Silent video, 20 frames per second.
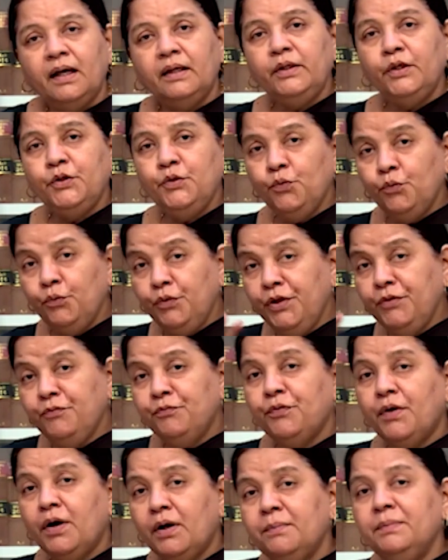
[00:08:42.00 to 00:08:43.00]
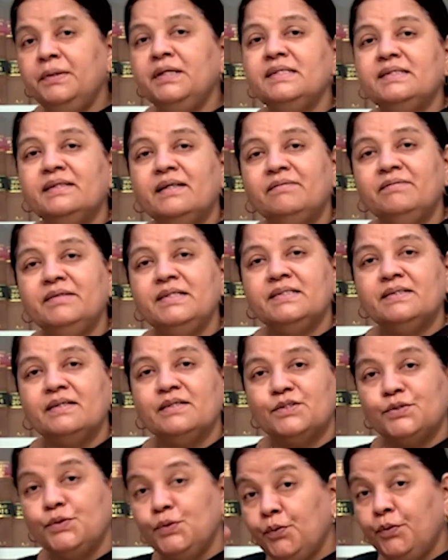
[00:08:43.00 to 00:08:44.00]
அந்த யூனிஃபார்ம்டு
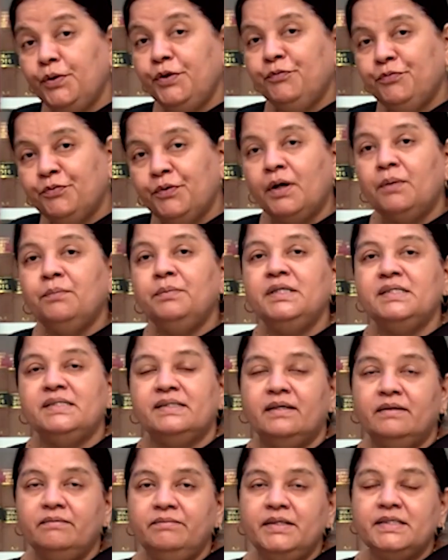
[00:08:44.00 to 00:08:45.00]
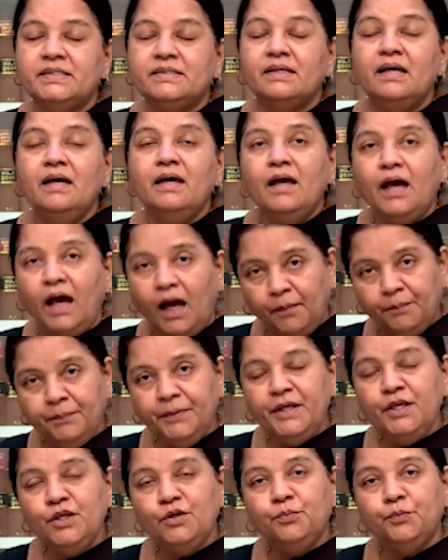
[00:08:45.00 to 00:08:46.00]
சர்வீசஸ் யூனிஃபார்ம்டு சர்வீஸ்
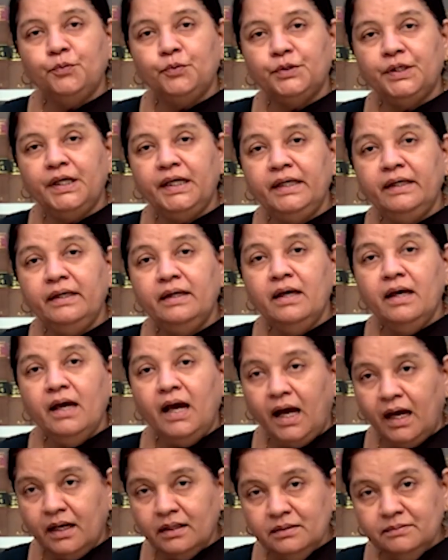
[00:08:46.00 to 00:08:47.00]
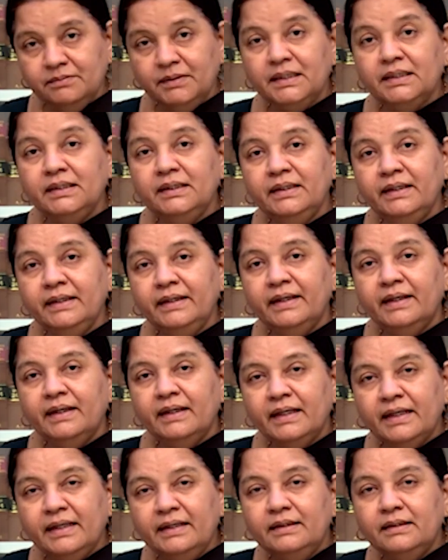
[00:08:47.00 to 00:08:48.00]
அப்படிங்கும்போதே அது வந்து
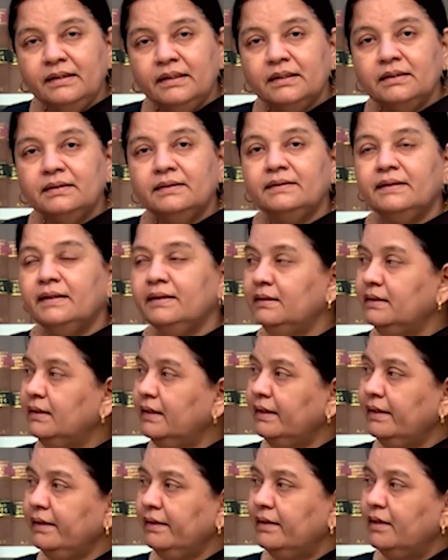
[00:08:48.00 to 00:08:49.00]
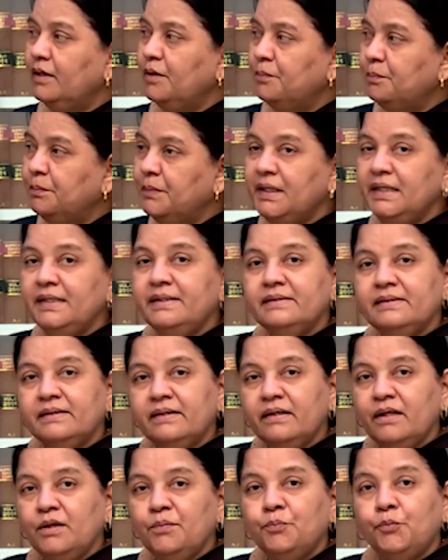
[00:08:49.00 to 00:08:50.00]
கிட்டத்தட்ட
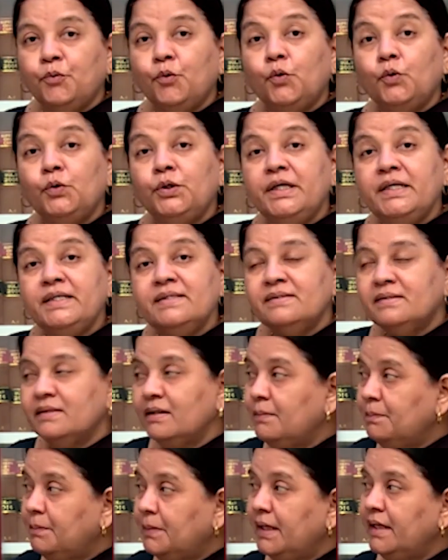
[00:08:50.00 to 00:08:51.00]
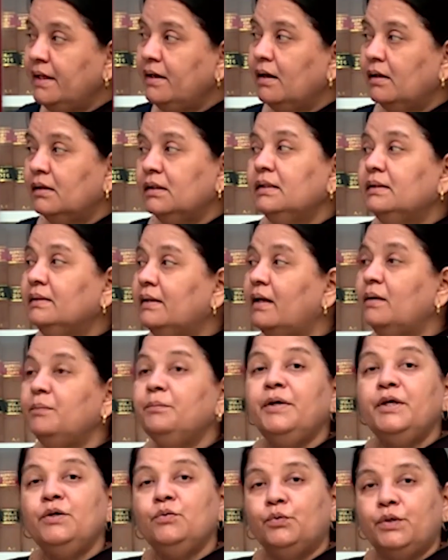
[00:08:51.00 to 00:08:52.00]
மிலிட்டரி போலீஸ் இப்படியான
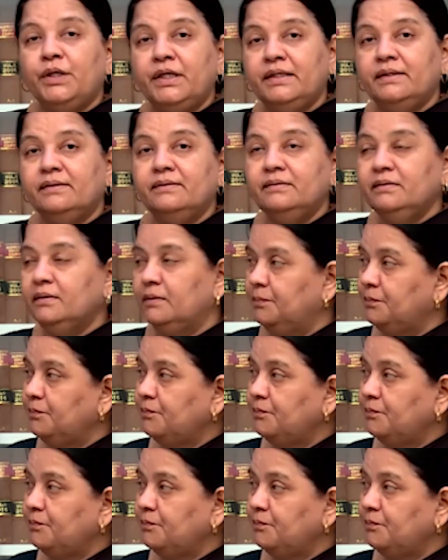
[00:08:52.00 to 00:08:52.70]
தன்மை உடையது